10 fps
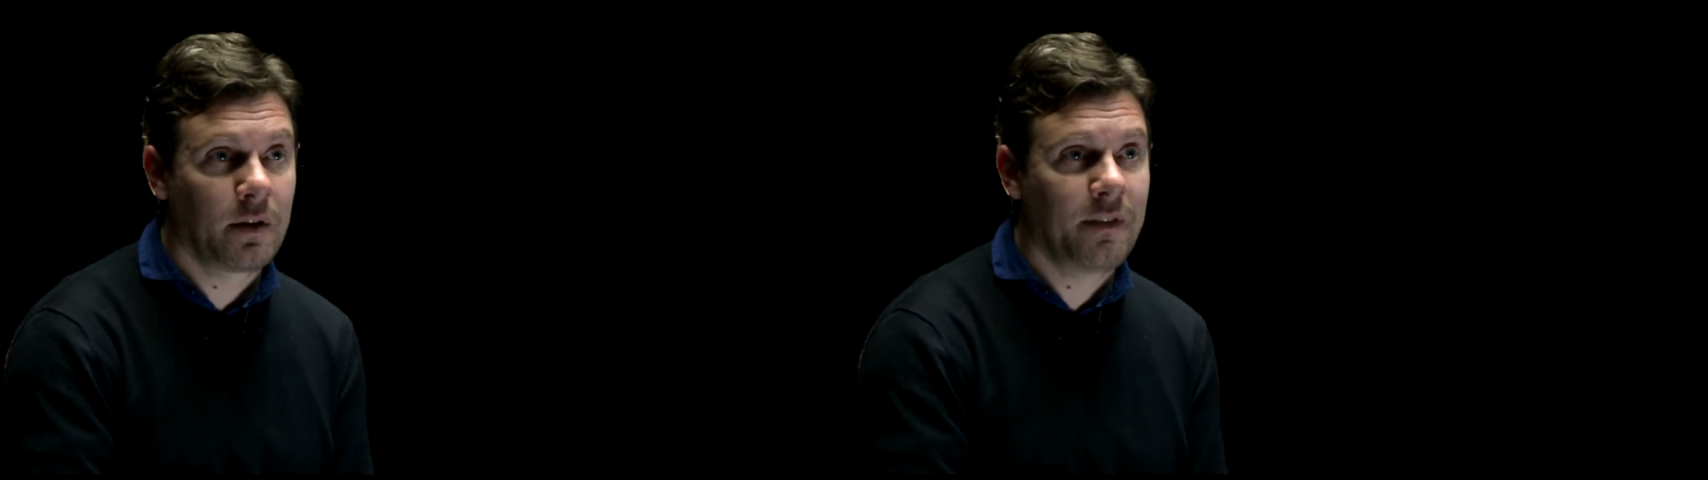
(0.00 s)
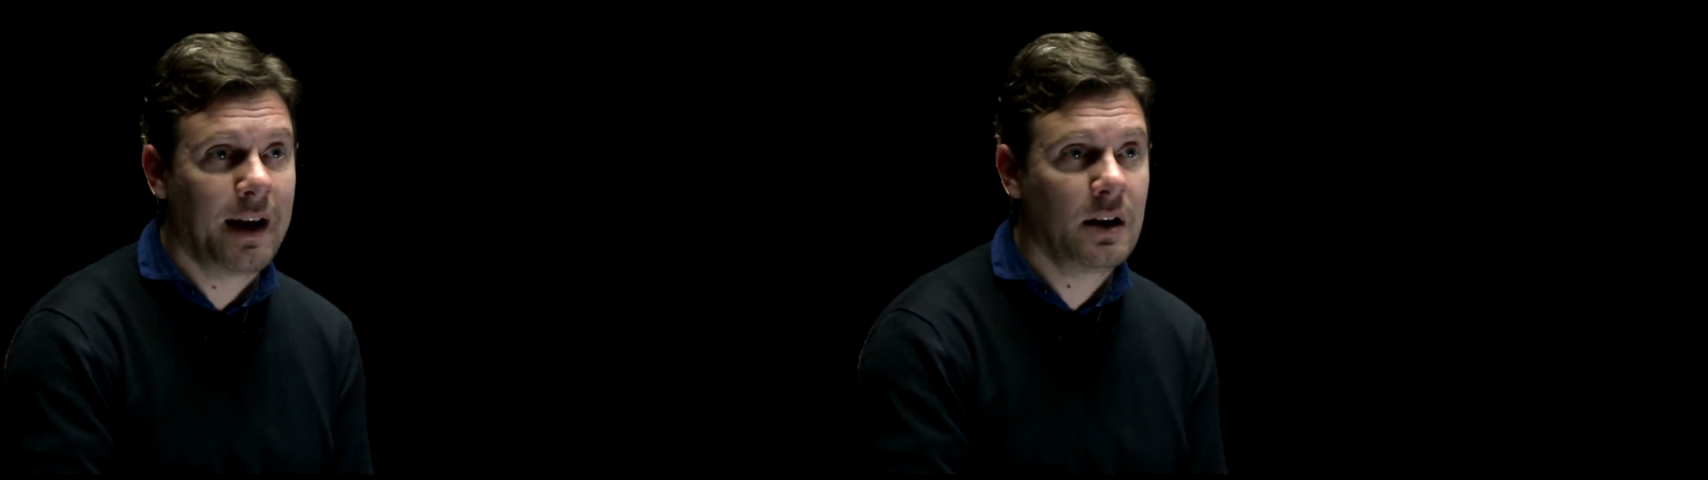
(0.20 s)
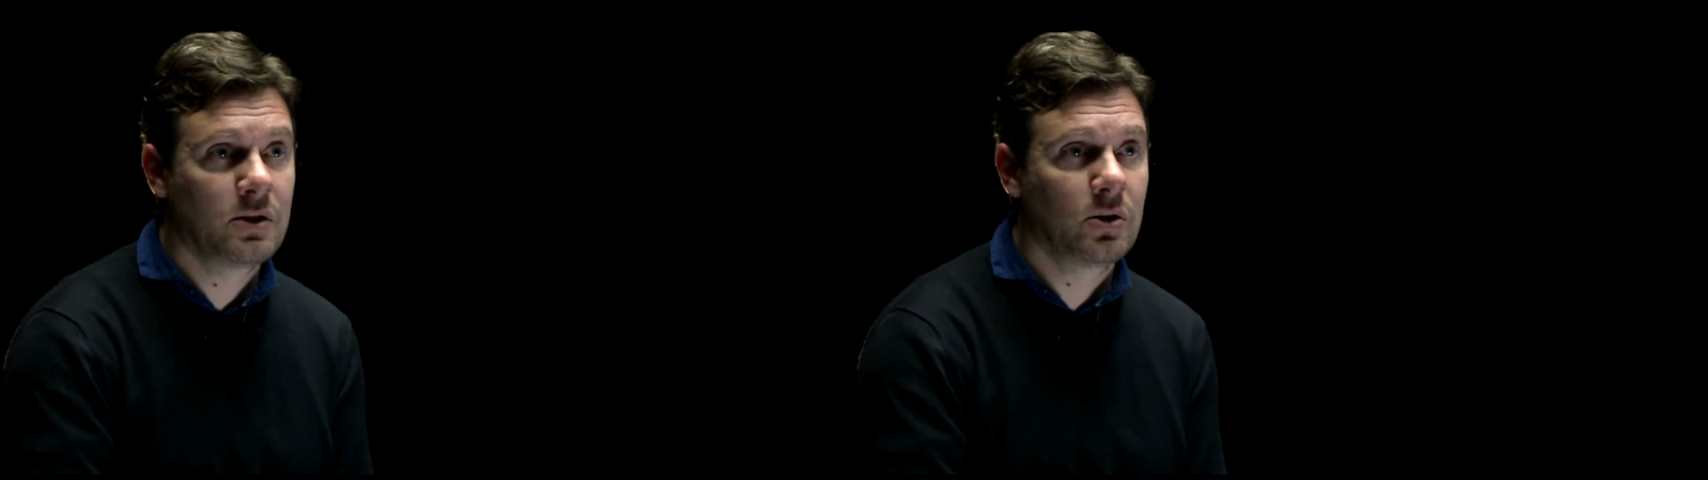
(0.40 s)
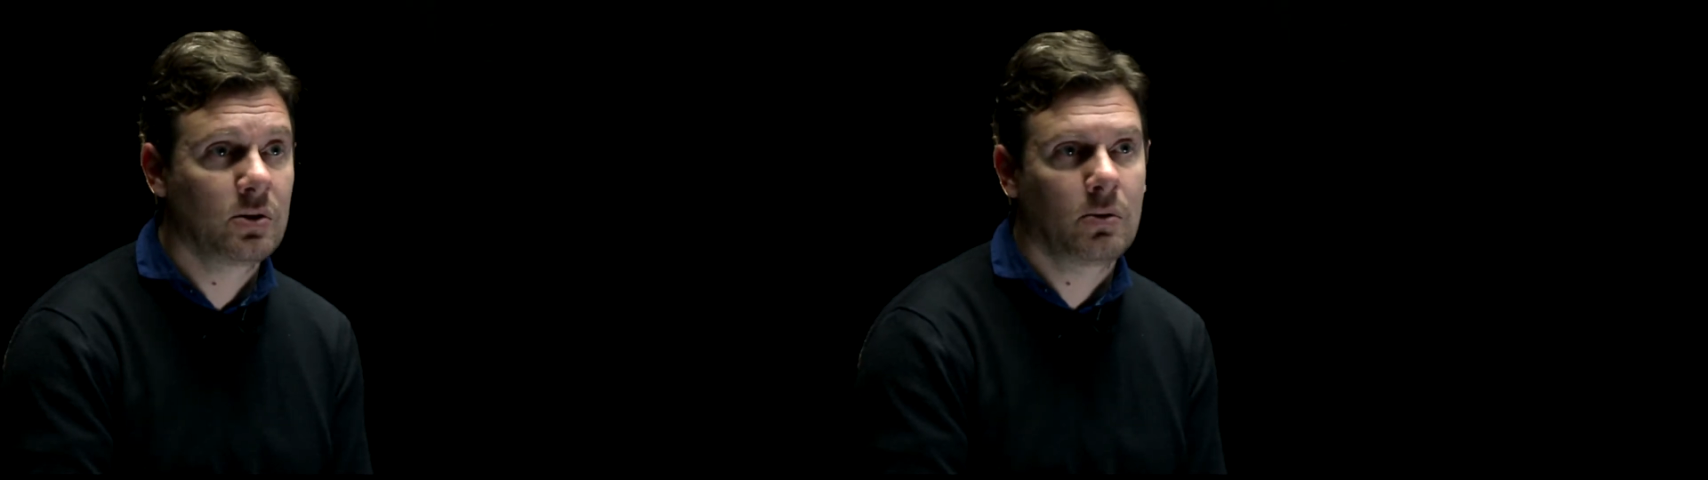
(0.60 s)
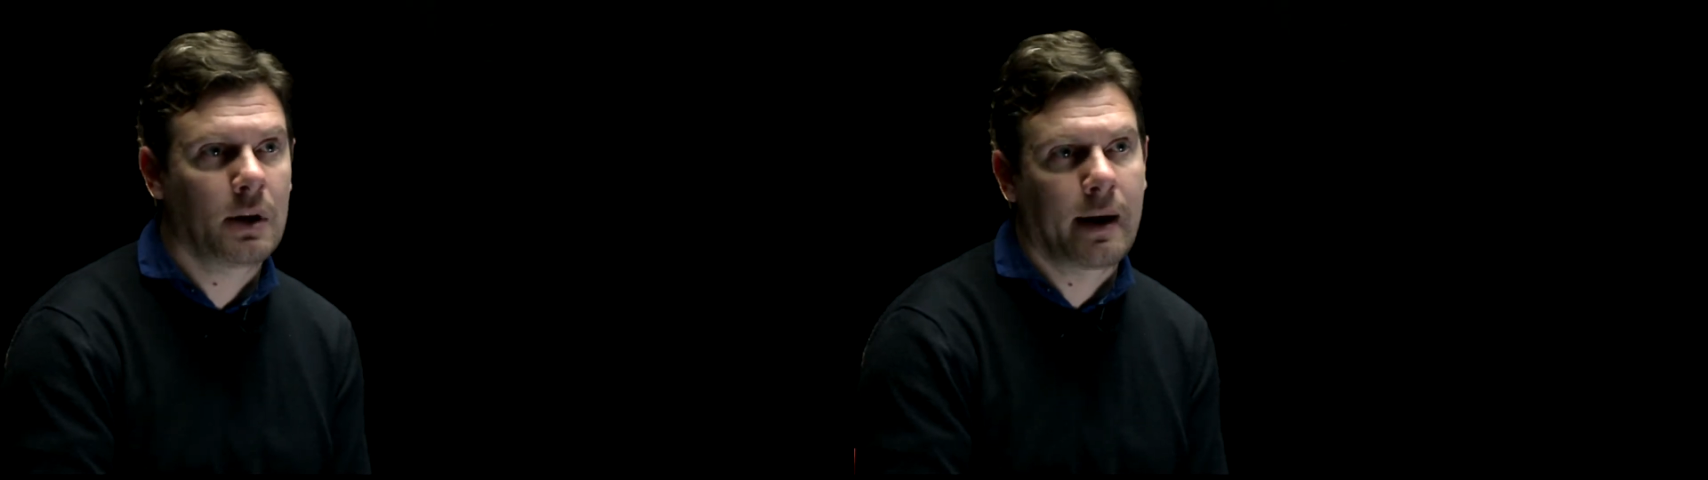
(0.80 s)

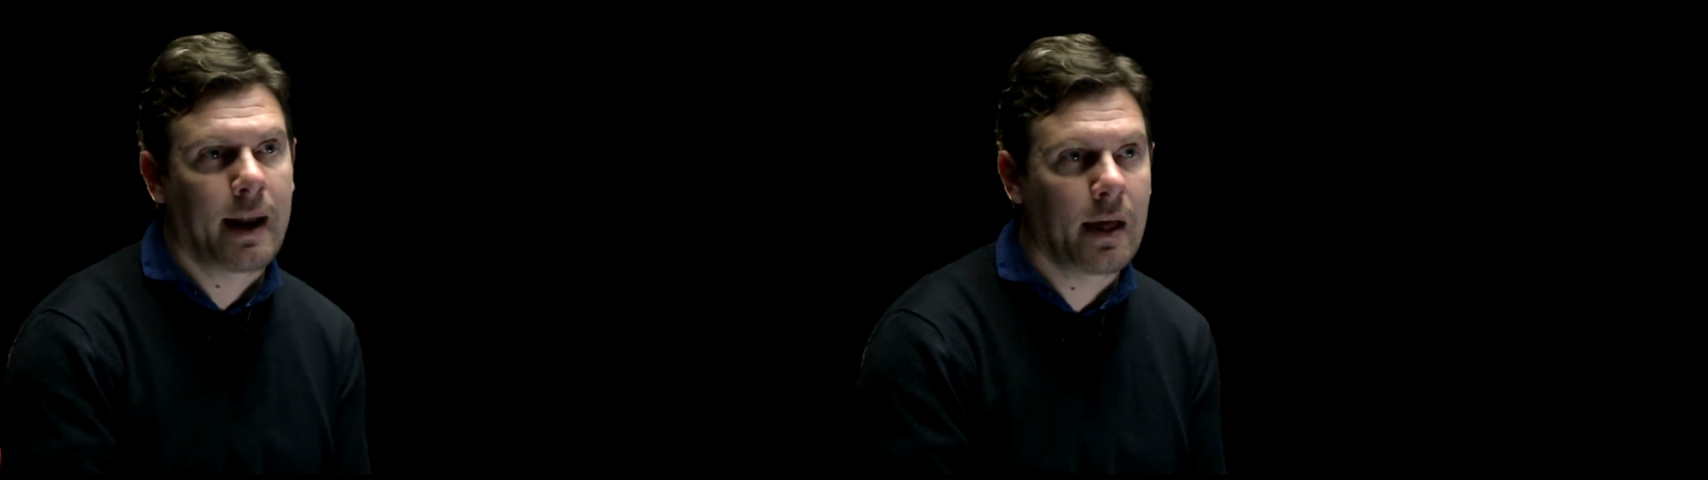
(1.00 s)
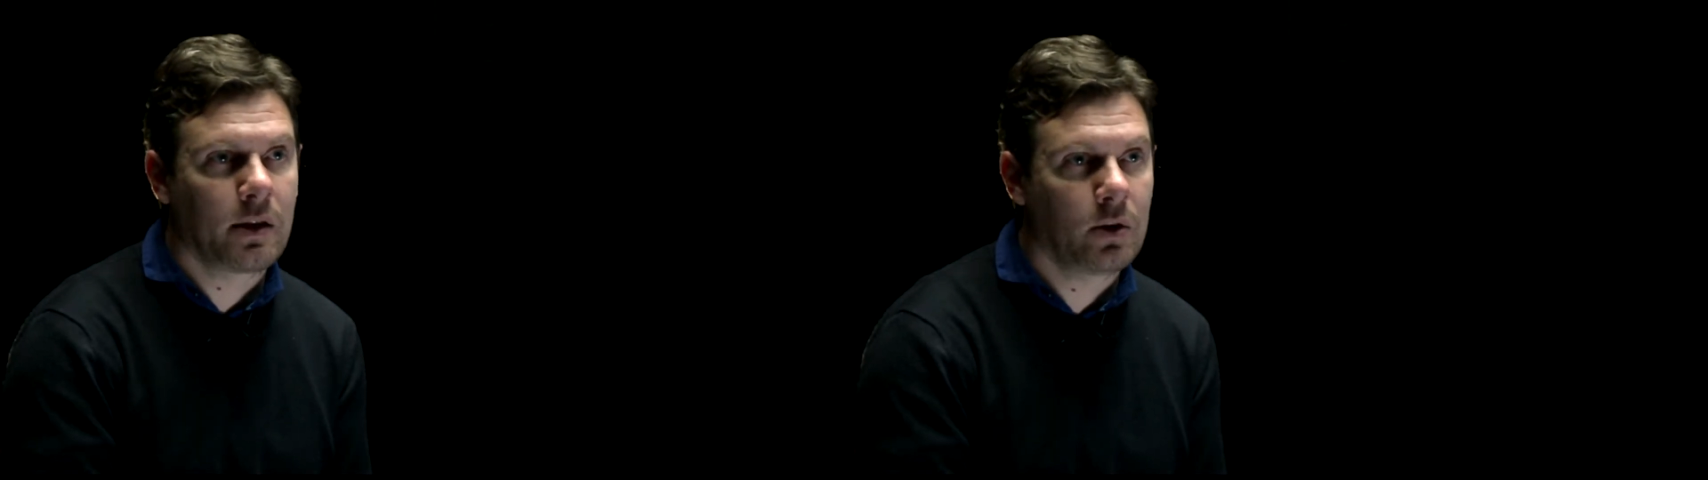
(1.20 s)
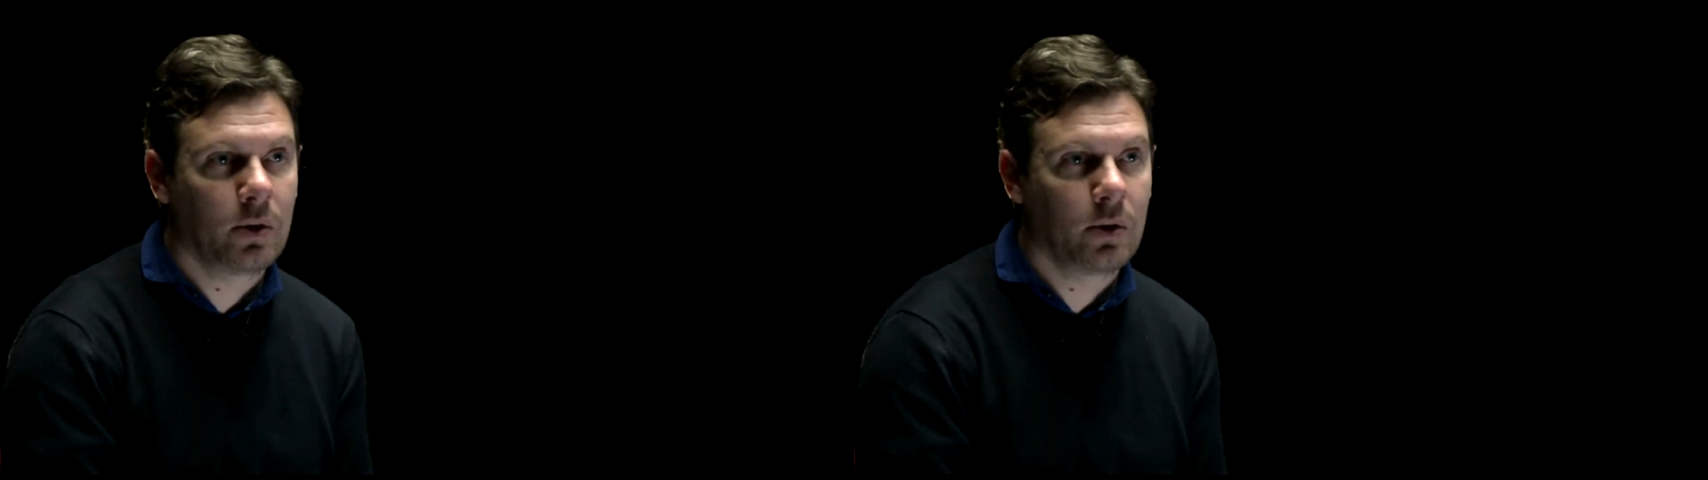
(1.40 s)
falsos o en la radio